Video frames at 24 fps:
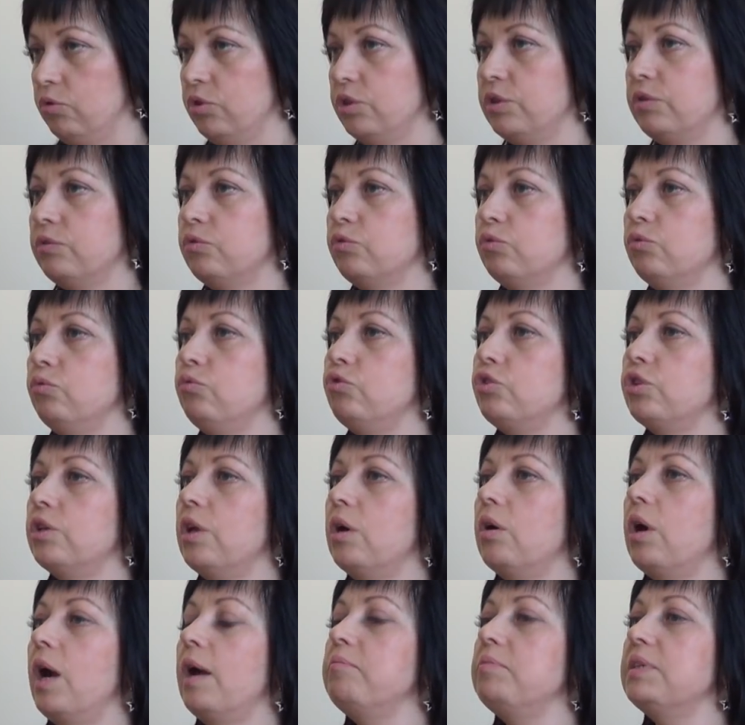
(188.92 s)
то есть
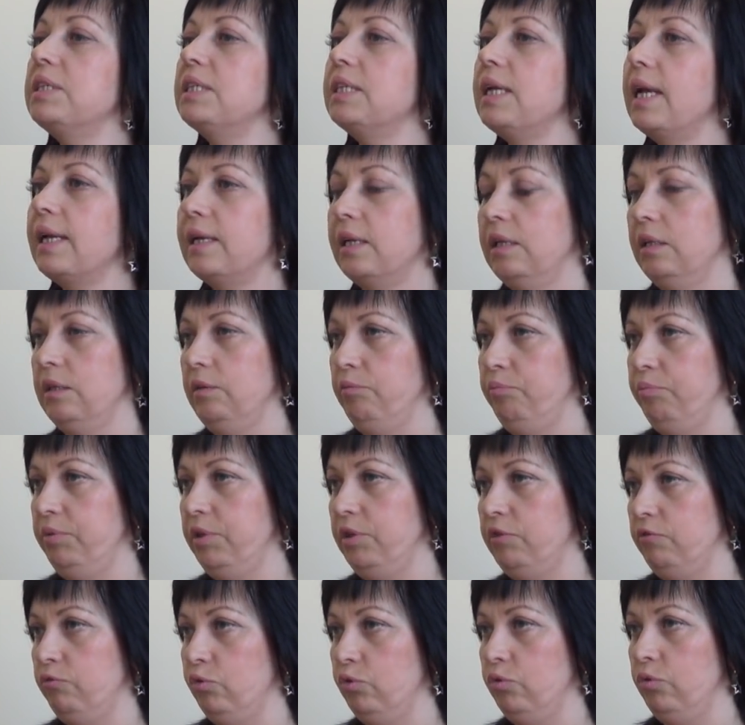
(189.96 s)
нужно обязательно
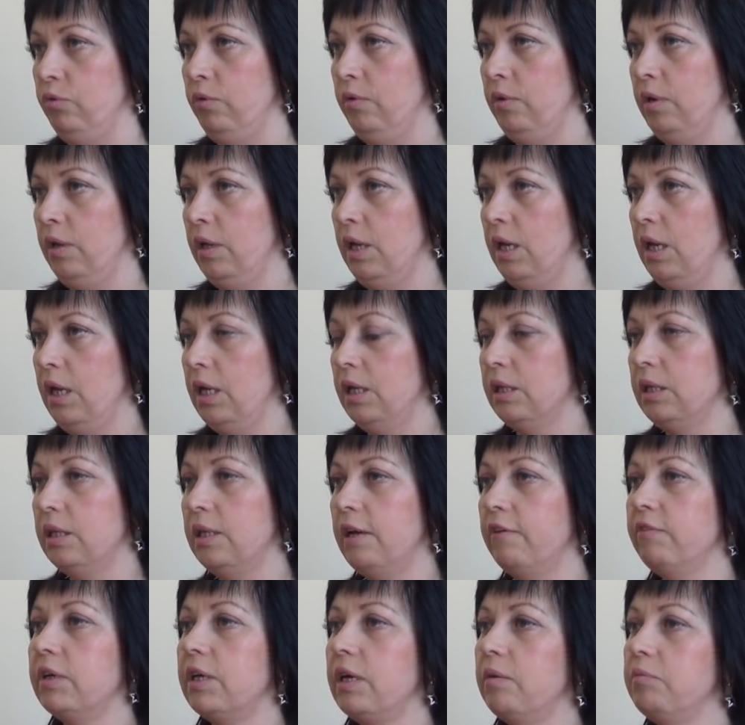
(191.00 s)
пить воду.
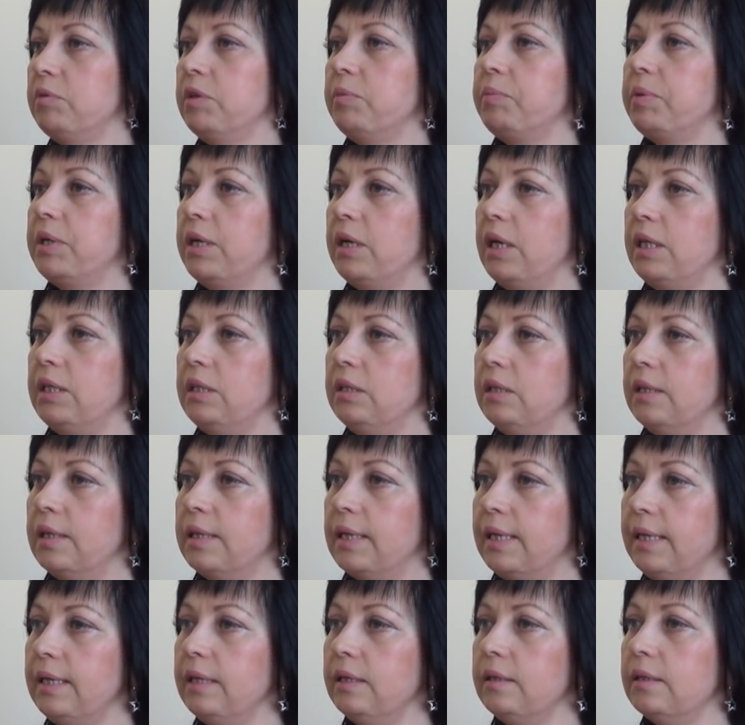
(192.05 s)
Недавно ко мне приходила
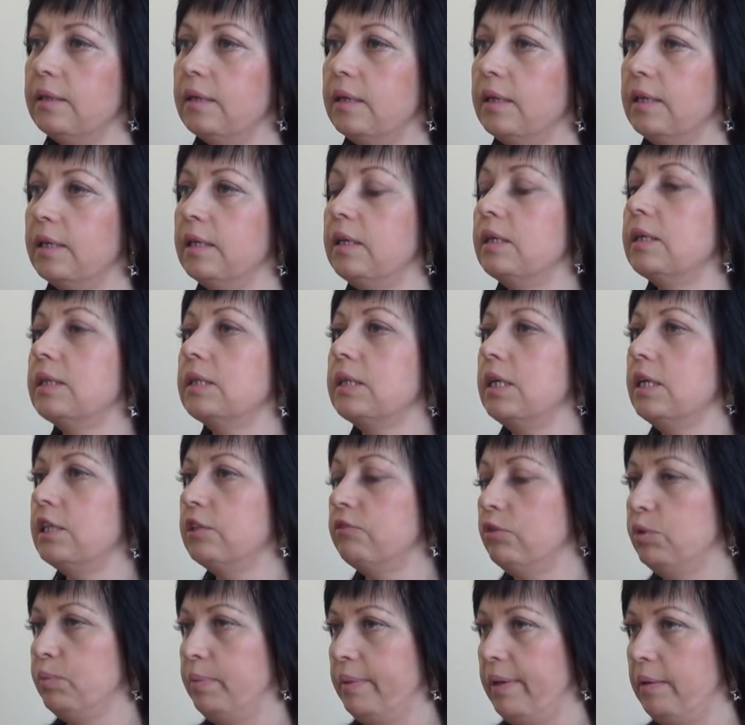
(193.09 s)
клиентка, и она
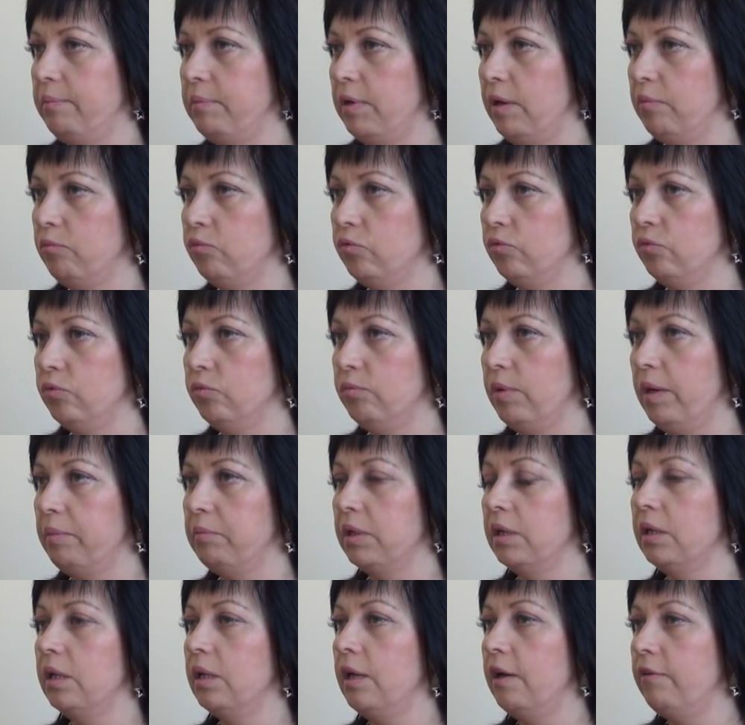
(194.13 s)
рассказывает про маму. У
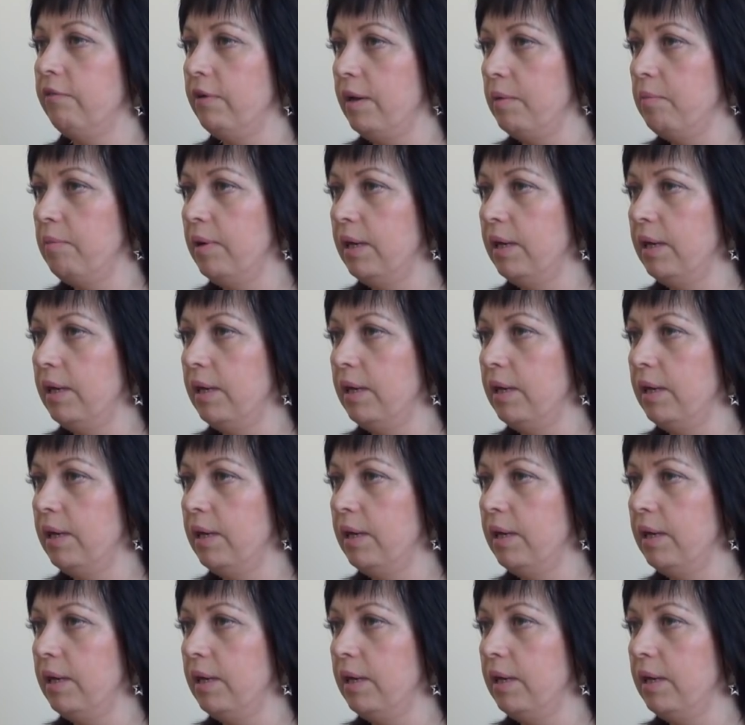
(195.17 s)
мамы голова